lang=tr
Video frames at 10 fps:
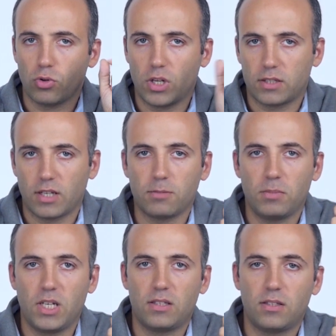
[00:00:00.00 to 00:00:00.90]
olarak
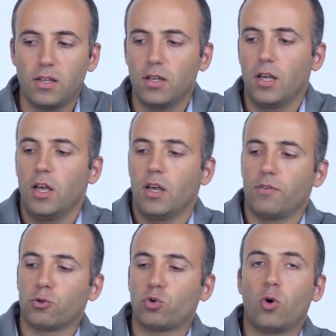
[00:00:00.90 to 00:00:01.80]
tatmin etti.
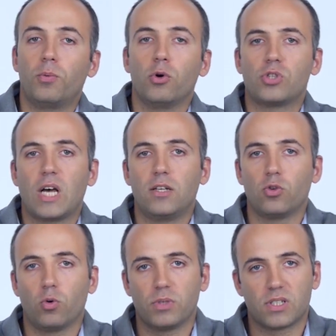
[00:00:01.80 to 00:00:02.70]
Fotokopi özelliğinin
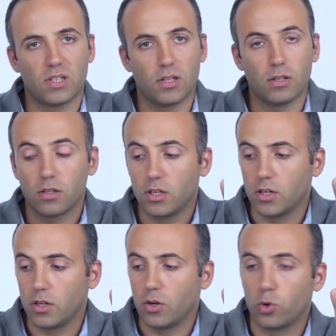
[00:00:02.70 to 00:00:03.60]
olması
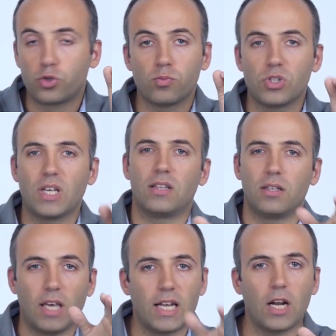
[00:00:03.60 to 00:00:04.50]
e, hoşumuza
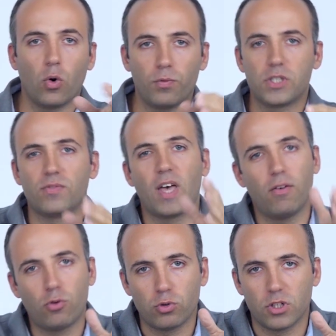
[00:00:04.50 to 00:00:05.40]
gitti. Genel ofis ve
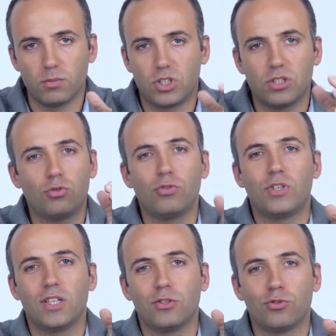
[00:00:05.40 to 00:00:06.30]
ev kullanımı için.
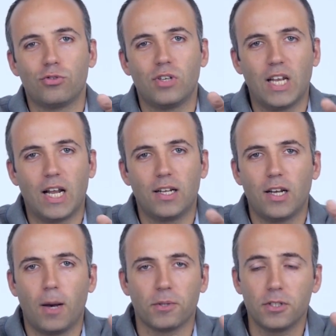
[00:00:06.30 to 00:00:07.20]
Türkiye'de çünkü genelde
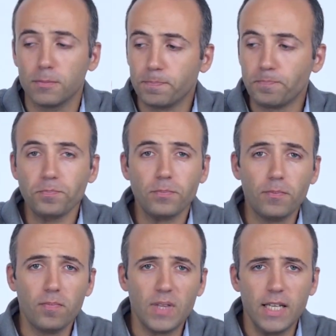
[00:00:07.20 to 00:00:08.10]
ne yapılır?
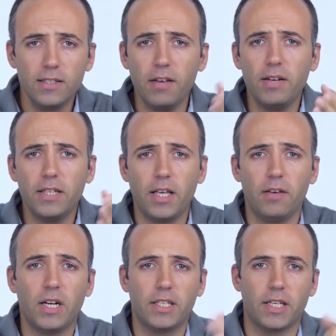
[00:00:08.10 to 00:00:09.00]
Devlette
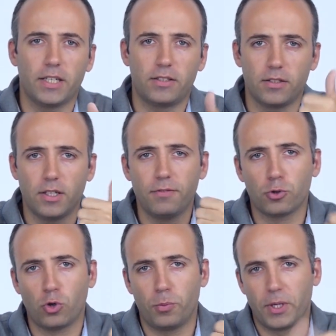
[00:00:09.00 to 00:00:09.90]
evrak gerektiğinde
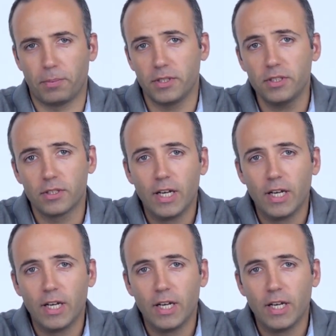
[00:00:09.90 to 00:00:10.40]
fotokopi yapılır